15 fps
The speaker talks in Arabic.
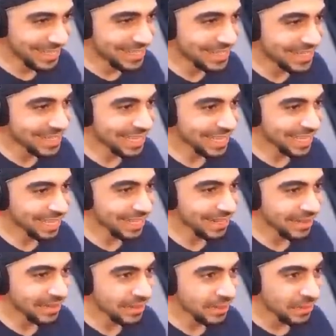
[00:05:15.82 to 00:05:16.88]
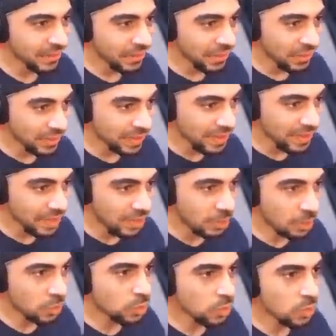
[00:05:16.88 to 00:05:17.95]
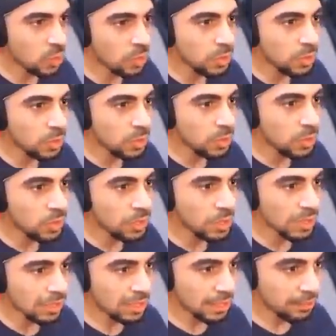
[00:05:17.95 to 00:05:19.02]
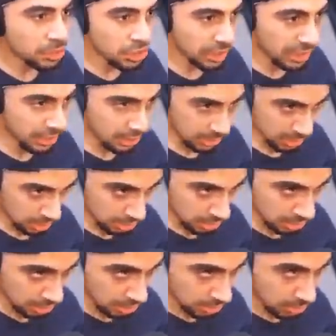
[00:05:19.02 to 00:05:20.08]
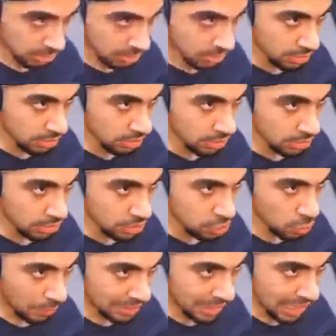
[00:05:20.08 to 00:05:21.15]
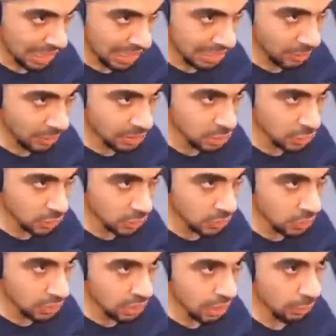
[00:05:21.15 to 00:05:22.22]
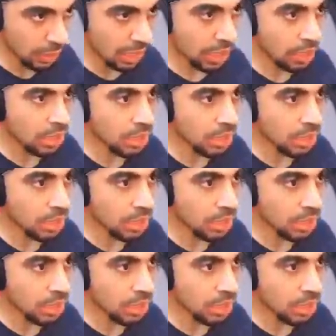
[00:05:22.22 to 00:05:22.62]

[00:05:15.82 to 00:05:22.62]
اوكي ليتس جو حلو يلا يلا مشينا ليتس جو ليتس جو ليتس جو شنو متاهني ولا شنو؟ لا لا والله